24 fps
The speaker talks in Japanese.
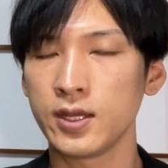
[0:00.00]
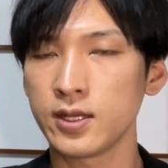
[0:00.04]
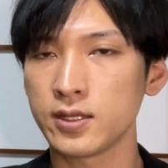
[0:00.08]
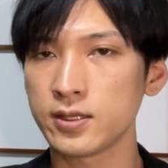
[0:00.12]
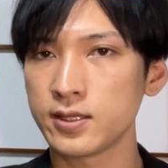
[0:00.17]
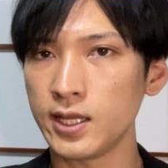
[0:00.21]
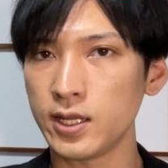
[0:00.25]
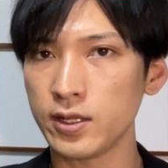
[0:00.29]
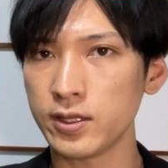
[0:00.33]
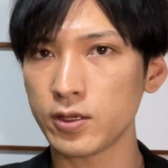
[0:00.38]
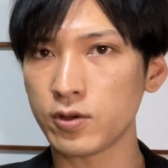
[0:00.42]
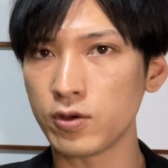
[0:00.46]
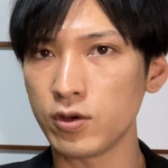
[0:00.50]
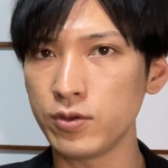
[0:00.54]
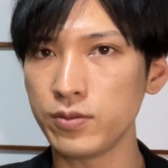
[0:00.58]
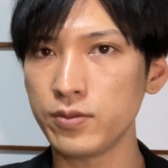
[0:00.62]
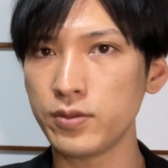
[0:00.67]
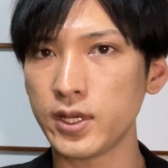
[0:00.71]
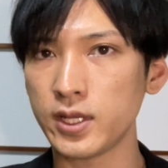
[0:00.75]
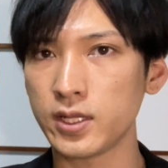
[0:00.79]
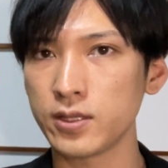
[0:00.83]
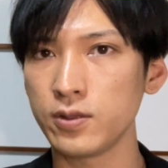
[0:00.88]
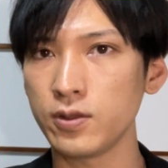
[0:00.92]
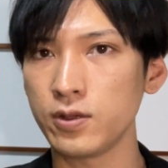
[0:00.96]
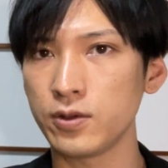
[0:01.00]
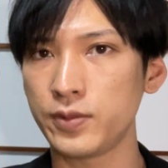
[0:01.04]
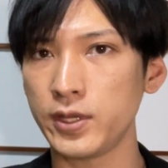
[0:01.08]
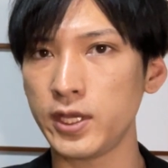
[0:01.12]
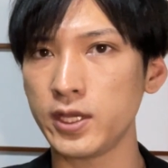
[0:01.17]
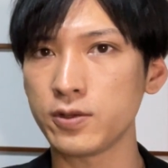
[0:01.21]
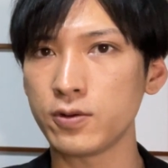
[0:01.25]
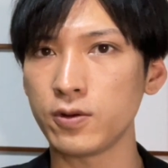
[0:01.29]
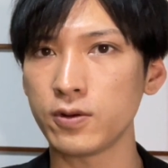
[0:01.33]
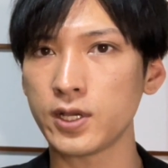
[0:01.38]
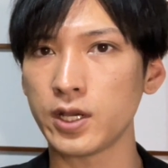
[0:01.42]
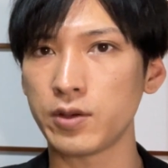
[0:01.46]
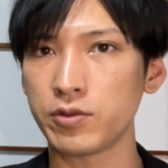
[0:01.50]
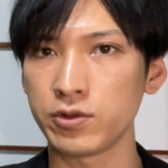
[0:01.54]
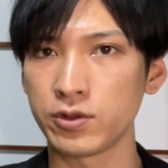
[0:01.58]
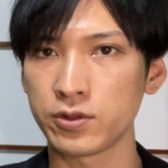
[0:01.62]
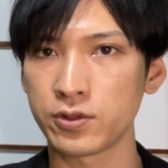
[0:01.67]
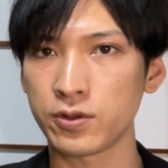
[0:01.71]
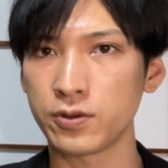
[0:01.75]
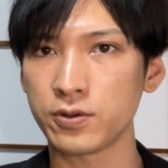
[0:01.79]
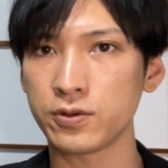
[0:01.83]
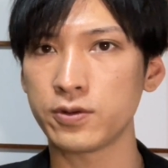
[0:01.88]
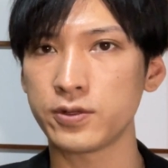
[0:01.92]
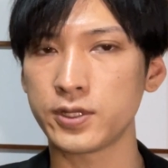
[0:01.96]
なので今晩の米国株の
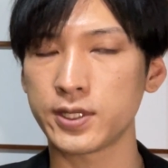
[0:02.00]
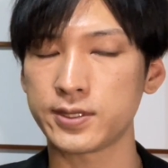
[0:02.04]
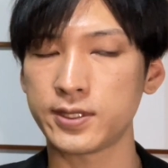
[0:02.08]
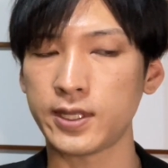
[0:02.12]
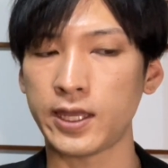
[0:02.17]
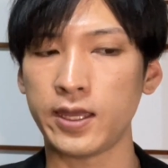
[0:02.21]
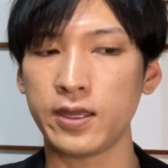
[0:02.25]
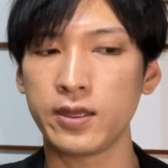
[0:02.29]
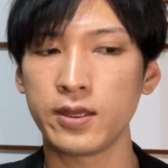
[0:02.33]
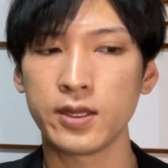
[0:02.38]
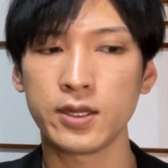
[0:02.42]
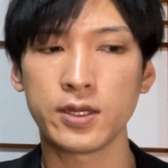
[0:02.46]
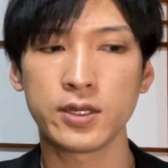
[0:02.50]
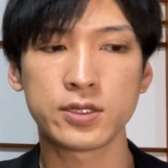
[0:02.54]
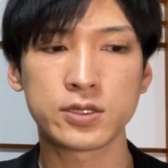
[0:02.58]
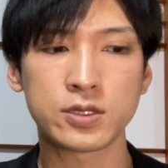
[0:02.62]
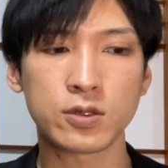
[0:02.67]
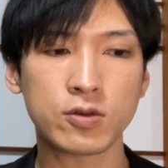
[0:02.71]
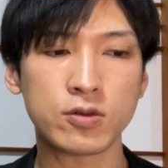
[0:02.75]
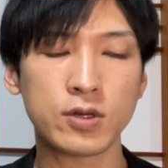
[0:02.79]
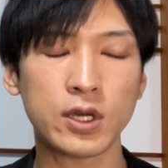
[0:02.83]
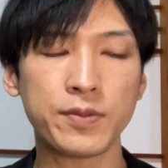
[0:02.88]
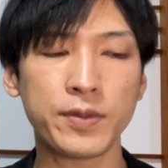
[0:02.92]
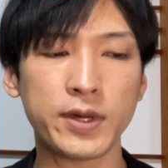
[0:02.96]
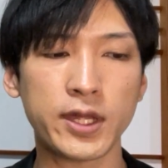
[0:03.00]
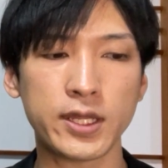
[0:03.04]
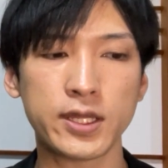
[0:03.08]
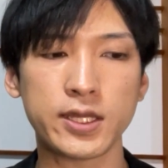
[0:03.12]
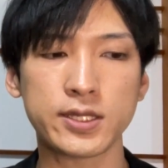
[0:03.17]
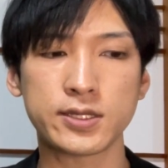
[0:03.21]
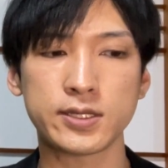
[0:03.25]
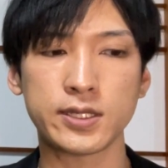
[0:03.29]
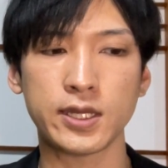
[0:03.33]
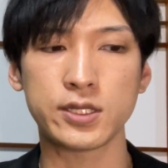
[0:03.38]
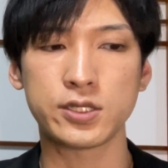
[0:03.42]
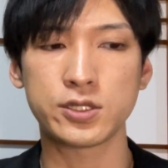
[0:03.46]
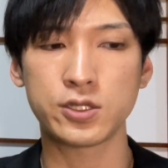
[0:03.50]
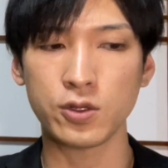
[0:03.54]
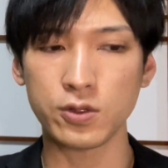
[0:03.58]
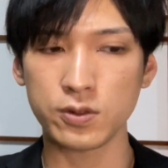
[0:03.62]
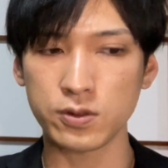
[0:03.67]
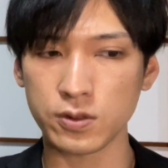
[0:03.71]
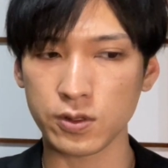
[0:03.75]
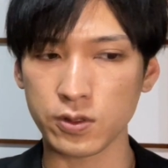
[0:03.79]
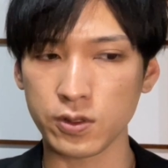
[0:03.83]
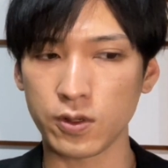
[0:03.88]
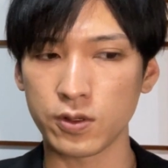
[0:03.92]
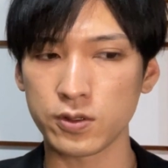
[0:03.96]
動向ですね、そこはまだですね、ちょっ
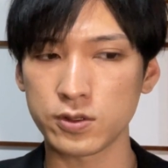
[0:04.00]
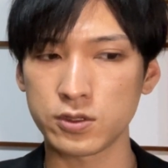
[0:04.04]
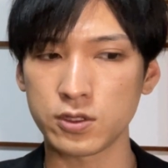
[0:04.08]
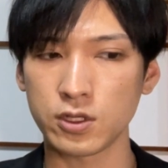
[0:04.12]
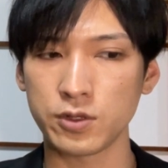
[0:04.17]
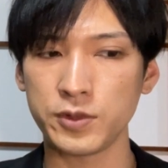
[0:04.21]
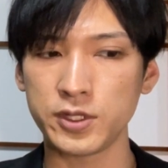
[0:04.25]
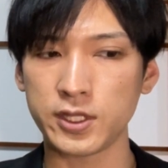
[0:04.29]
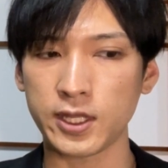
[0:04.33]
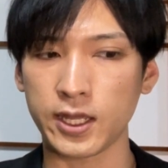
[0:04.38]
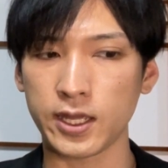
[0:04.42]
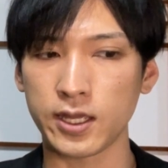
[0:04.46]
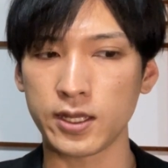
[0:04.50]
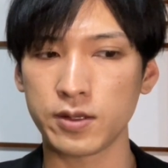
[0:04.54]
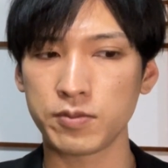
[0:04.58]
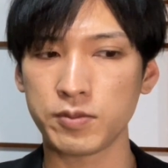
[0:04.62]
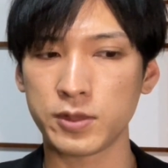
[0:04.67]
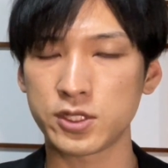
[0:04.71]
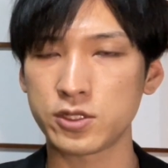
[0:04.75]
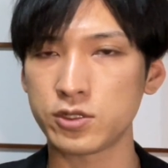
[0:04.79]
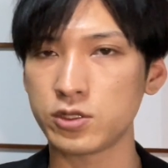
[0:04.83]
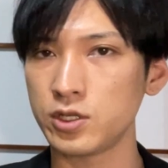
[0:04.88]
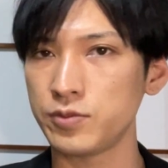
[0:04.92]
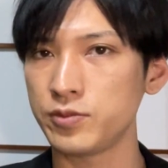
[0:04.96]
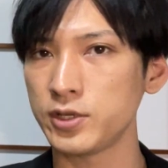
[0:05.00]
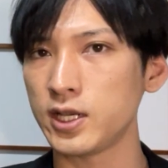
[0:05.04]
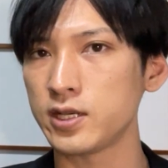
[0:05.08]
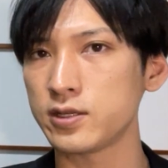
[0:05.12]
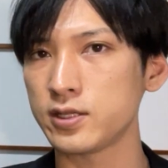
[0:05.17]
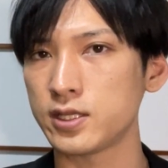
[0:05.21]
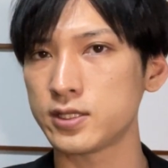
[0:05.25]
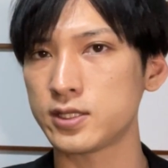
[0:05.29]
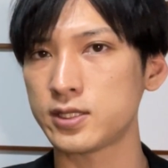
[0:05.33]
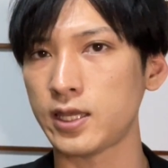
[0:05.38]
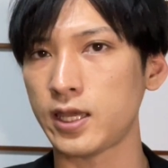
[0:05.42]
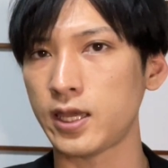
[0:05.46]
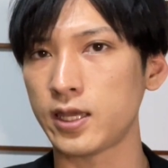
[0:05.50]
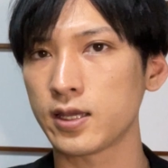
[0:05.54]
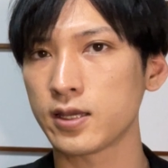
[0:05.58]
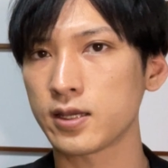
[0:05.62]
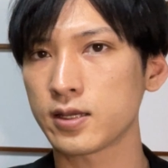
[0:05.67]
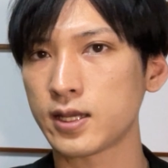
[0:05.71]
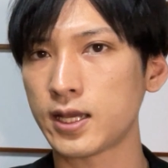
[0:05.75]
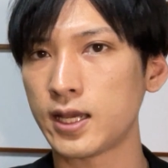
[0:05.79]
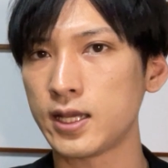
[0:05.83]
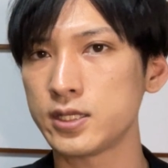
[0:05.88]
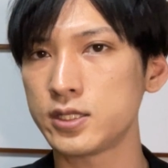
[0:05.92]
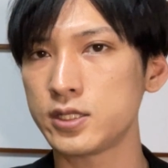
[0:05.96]
と様子を見て、まあ、注意深くですね、
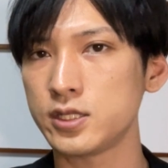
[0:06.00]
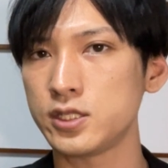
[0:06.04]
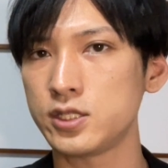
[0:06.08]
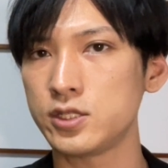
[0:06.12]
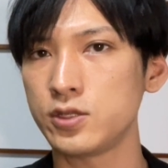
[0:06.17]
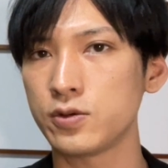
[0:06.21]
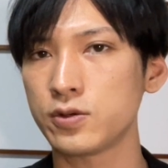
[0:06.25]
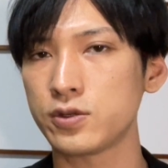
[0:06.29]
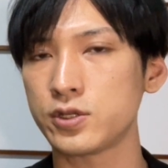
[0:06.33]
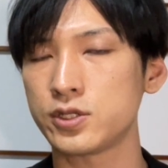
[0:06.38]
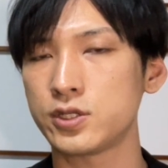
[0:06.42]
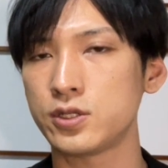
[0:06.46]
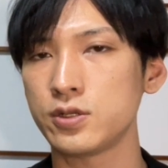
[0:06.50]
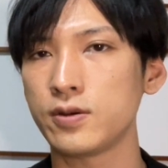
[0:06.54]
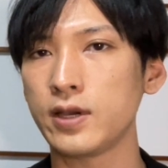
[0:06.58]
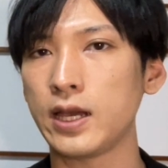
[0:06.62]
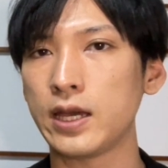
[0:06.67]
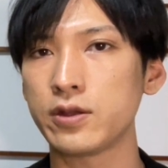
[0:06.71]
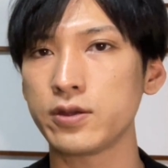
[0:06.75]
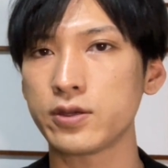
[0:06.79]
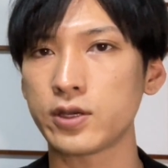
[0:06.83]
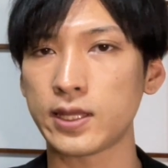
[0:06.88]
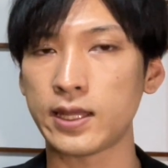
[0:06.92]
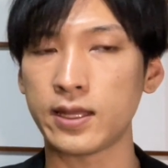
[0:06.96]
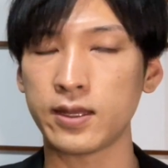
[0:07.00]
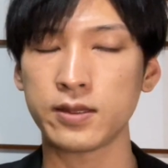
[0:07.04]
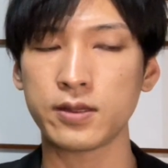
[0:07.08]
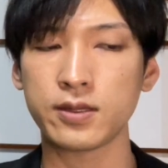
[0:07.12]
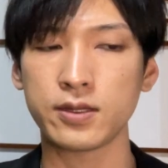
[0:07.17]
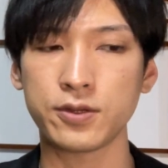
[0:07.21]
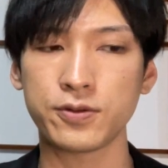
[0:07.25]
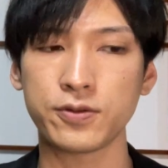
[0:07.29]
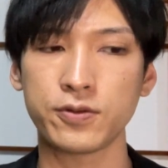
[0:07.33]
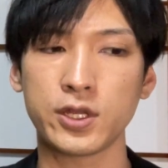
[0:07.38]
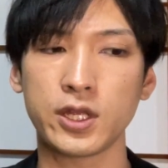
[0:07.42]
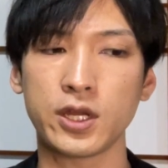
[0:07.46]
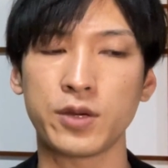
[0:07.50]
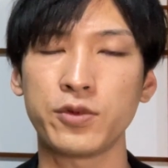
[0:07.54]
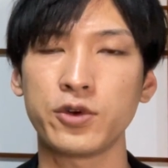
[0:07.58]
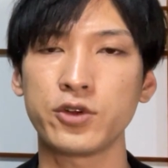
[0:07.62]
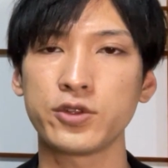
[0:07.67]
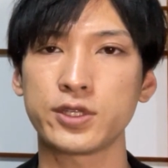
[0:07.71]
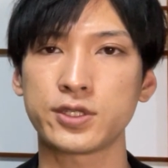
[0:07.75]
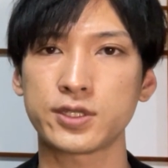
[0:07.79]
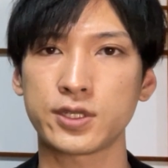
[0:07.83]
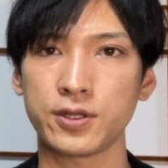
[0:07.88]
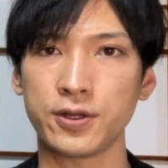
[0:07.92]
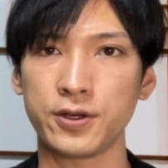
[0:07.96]
監視しておく必要があるかなっていうふうに思うん
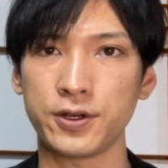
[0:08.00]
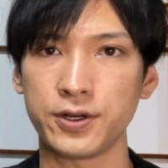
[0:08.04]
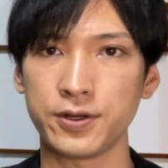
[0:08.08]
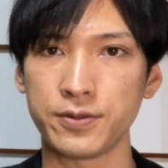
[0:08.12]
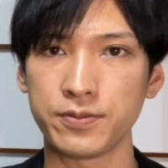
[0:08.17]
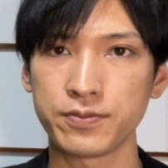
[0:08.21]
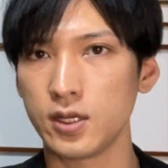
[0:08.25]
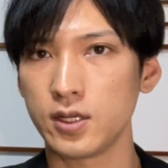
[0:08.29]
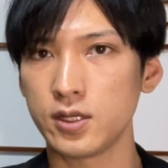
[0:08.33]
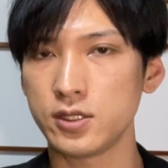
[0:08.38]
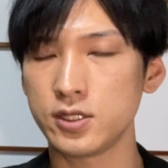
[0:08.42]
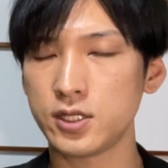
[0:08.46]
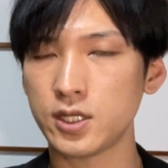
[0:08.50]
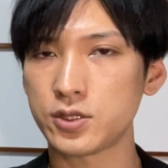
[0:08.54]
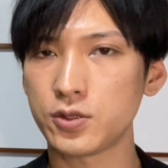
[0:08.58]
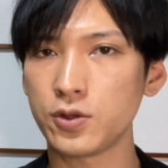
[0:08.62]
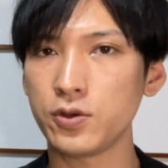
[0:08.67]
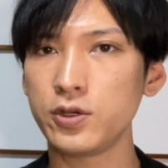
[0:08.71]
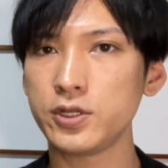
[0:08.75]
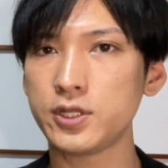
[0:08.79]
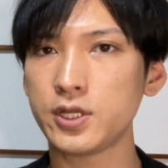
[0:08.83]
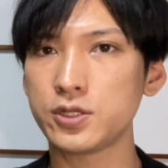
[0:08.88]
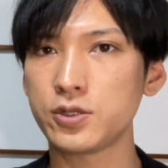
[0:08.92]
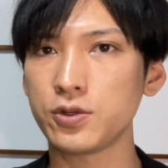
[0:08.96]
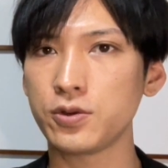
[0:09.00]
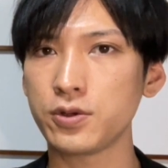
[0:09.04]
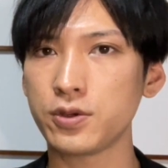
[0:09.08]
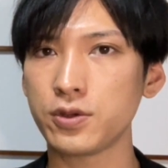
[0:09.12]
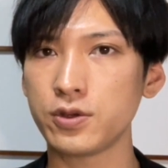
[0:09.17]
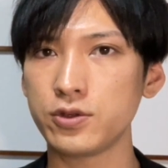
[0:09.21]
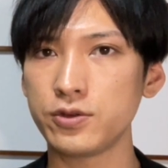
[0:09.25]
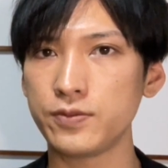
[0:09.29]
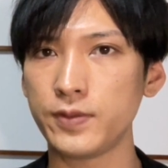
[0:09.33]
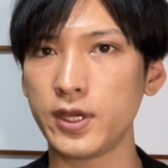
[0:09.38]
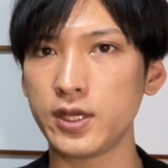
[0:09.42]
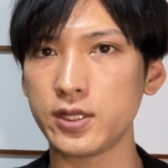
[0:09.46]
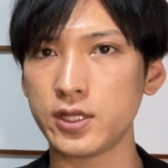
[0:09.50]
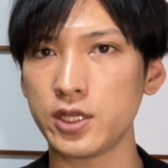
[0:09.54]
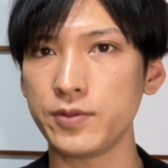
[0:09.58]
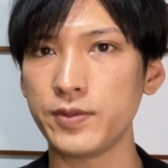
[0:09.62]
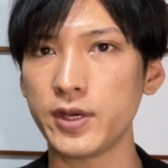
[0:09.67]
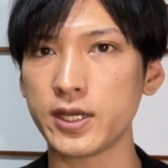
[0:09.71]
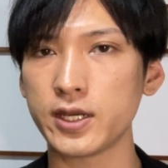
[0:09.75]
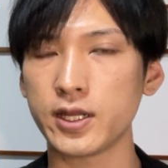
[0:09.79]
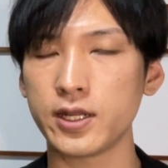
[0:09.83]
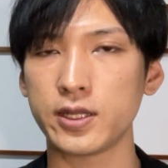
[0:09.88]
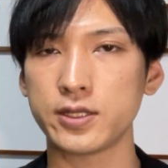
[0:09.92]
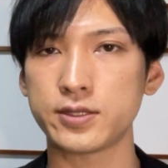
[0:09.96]
ですけど、じゃあそういった状況を踏まえて今
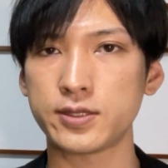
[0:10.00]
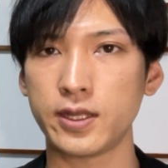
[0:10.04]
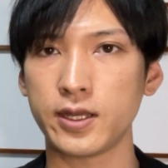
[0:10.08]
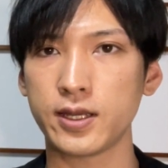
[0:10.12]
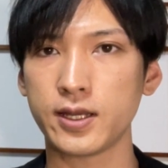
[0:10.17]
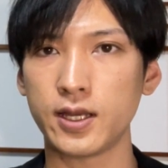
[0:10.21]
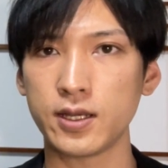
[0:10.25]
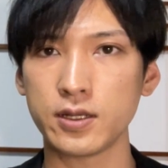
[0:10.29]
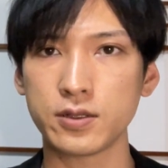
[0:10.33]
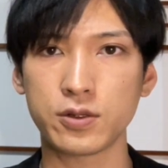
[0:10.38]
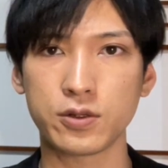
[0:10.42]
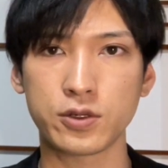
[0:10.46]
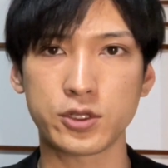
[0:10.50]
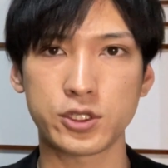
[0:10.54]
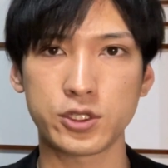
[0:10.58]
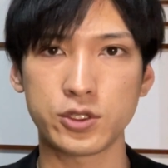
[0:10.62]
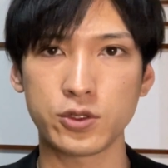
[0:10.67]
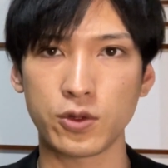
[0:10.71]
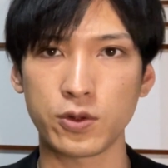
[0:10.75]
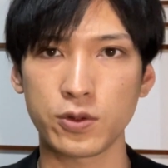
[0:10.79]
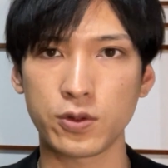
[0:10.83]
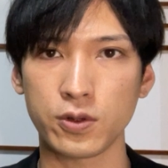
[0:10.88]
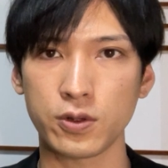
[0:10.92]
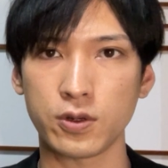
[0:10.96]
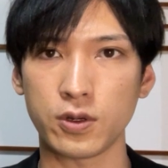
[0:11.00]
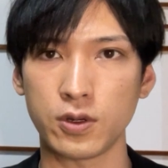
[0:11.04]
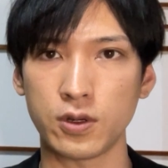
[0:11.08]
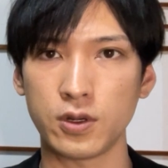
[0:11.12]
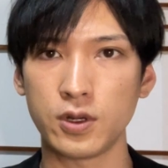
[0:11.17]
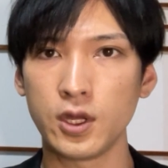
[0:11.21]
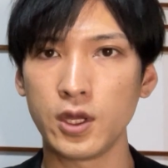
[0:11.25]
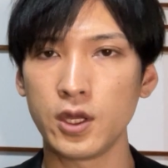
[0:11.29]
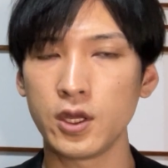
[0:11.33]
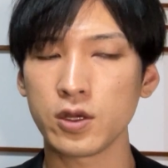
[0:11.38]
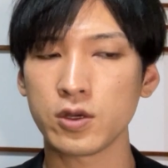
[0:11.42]
からですね、各国市場の動向、